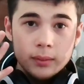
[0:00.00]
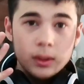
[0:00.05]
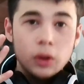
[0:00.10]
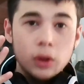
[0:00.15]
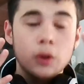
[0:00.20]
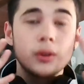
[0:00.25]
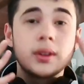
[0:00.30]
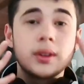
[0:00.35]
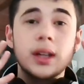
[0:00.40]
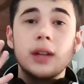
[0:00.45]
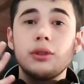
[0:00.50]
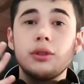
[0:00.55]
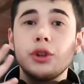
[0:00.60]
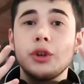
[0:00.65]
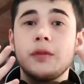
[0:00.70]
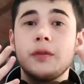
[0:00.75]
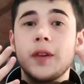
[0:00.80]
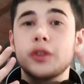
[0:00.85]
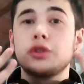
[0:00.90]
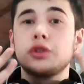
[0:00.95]
contando che
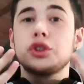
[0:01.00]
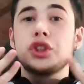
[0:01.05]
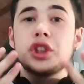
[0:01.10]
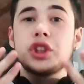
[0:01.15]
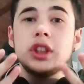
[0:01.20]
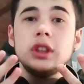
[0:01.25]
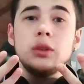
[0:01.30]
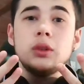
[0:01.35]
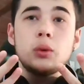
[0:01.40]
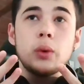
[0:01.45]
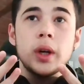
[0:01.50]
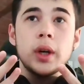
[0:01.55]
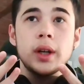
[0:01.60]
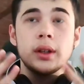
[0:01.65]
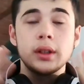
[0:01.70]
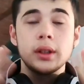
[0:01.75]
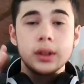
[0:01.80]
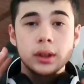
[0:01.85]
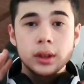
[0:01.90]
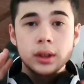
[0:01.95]
io faccio 5,
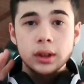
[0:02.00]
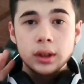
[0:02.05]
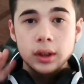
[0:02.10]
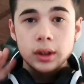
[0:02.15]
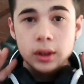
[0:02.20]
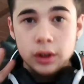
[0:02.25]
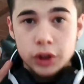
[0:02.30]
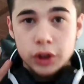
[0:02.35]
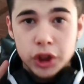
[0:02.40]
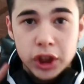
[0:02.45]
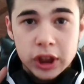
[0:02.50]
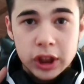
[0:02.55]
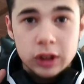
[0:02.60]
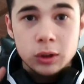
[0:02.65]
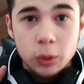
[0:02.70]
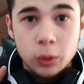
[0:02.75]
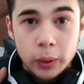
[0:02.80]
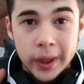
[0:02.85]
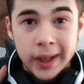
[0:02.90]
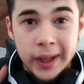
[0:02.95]

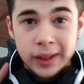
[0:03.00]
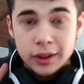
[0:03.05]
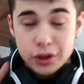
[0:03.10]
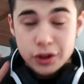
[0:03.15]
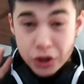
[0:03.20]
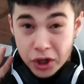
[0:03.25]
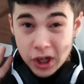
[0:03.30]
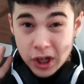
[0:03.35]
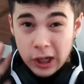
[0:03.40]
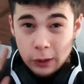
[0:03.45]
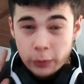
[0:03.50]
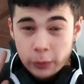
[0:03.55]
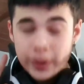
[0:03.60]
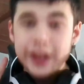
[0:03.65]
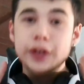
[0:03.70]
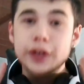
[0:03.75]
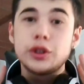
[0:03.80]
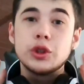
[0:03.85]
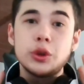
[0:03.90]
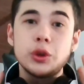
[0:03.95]
5,
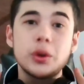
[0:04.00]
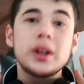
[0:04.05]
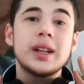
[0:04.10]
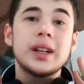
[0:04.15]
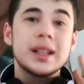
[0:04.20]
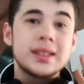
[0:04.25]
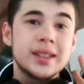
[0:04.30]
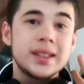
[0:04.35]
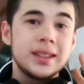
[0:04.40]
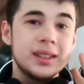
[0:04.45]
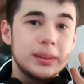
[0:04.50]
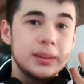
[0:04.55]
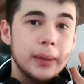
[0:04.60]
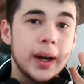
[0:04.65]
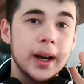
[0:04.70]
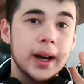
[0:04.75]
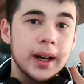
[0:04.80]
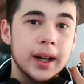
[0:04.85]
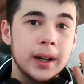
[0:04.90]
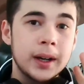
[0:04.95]
5 giorni a
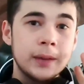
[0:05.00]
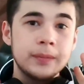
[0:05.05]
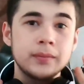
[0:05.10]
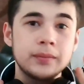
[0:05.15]
settimana,